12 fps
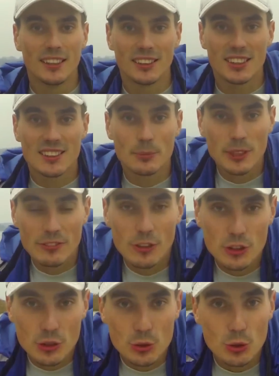Jestem na
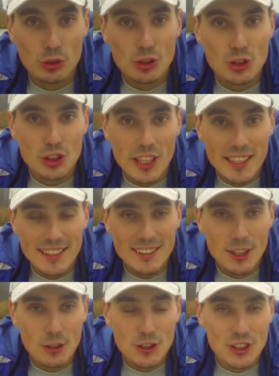wodzie już od 4
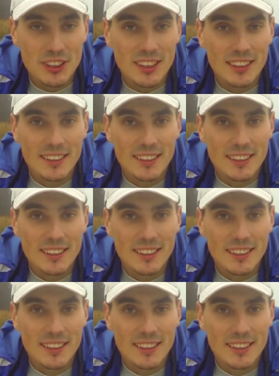godzin.